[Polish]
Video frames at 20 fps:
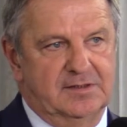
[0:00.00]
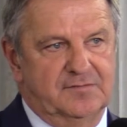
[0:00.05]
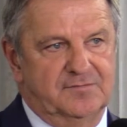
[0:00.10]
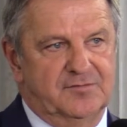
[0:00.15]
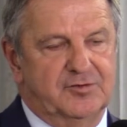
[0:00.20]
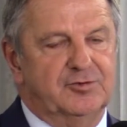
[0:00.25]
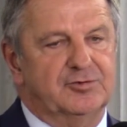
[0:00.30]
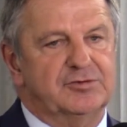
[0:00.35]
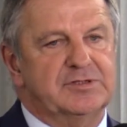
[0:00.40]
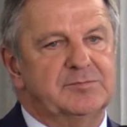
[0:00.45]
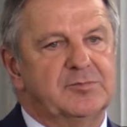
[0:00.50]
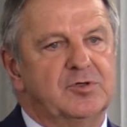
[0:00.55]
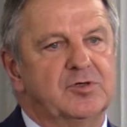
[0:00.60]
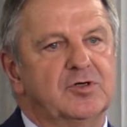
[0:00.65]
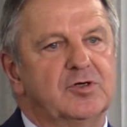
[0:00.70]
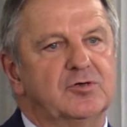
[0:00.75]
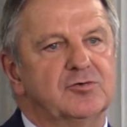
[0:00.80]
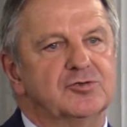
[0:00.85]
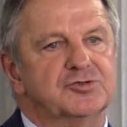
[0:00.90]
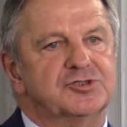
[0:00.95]
Wykonujemy
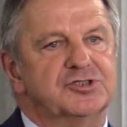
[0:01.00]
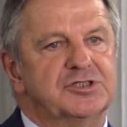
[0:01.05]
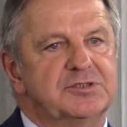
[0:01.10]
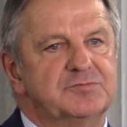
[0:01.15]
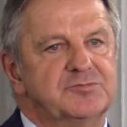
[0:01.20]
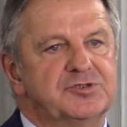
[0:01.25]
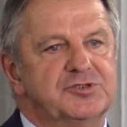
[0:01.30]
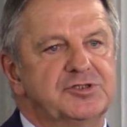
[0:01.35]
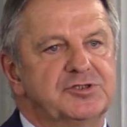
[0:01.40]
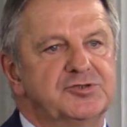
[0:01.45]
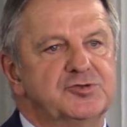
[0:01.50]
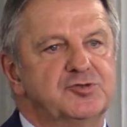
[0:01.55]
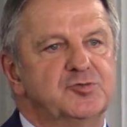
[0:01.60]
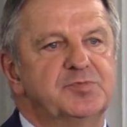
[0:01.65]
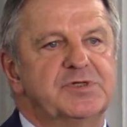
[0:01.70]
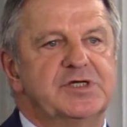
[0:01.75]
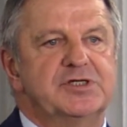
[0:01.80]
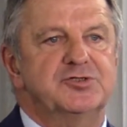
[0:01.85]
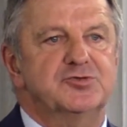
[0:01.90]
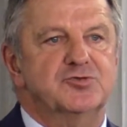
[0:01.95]
około
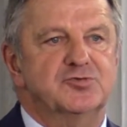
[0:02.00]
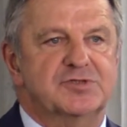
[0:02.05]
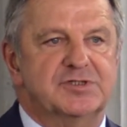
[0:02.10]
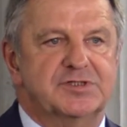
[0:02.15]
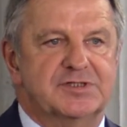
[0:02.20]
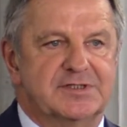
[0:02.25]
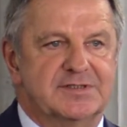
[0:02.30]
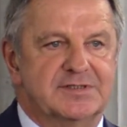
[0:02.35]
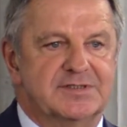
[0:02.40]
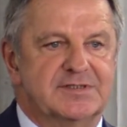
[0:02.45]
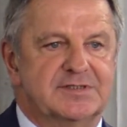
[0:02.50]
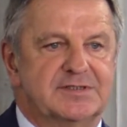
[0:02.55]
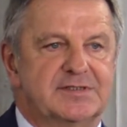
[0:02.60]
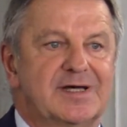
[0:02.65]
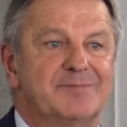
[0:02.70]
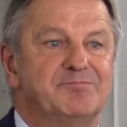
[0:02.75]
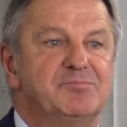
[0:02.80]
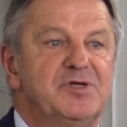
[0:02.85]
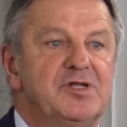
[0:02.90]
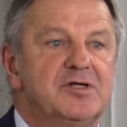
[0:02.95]
75 tysięcy
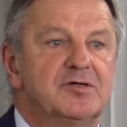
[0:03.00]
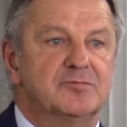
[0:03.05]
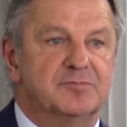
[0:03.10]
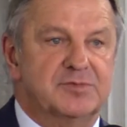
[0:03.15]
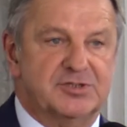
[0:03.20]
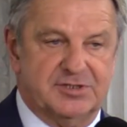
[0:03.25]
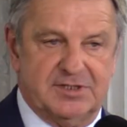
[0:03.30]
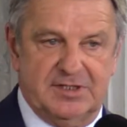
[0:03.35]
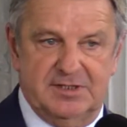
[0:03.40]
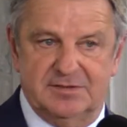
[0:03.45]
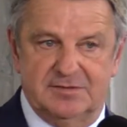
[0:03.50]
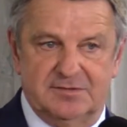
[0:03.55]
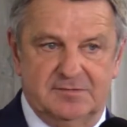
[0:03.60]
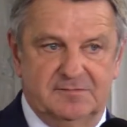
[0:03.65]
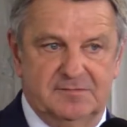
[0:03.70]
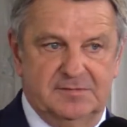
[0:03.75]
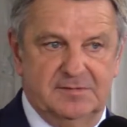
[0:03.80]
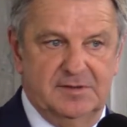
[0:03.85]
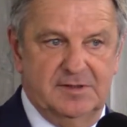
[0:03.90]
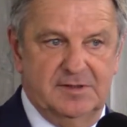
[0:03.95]
na milion mieszkańców.